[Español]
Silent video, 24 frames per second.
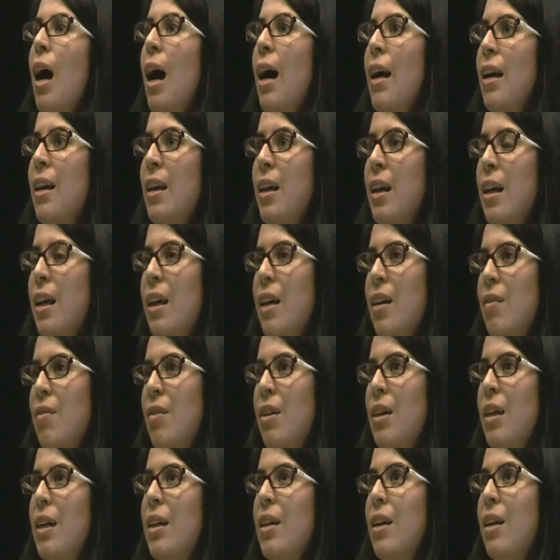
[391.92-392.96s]
hay que
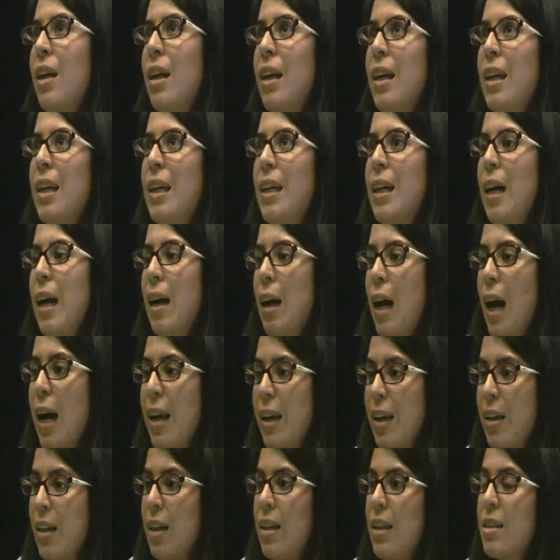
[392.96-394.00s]
ver, eh, hay
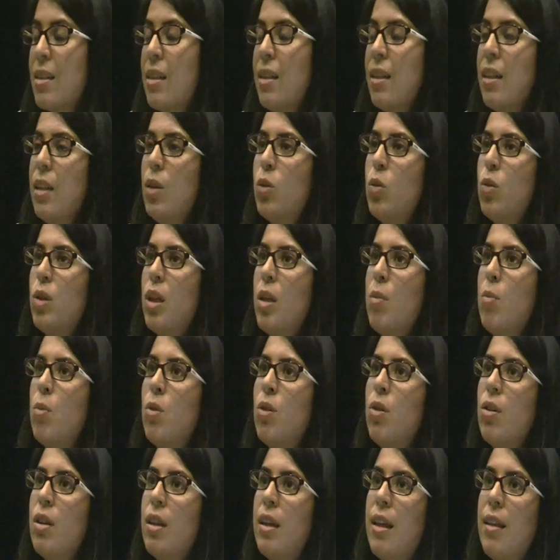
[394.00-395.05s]
que analizar el
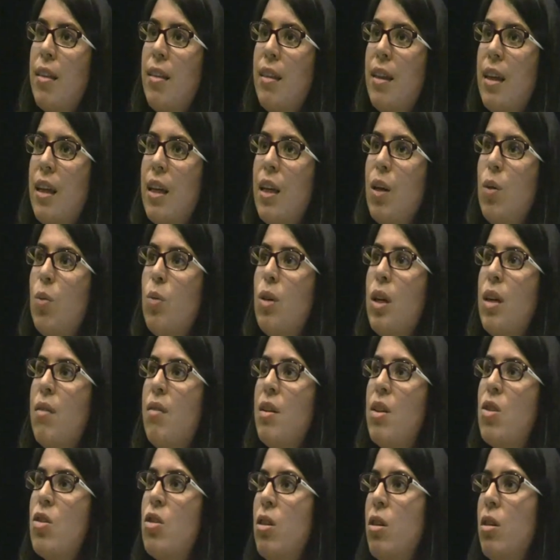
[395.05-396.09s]
turismo desde una
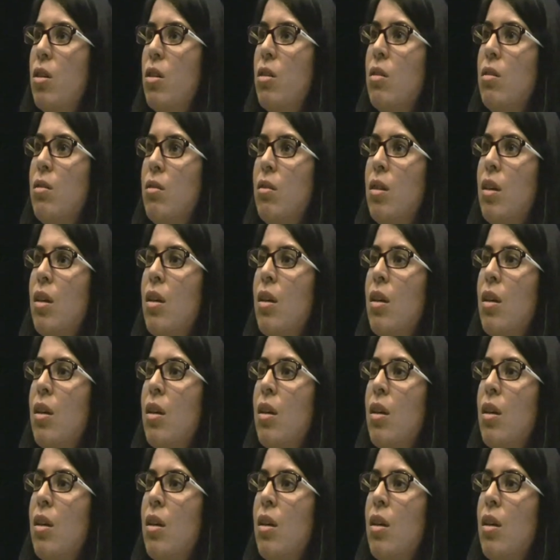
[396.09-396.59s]
visión,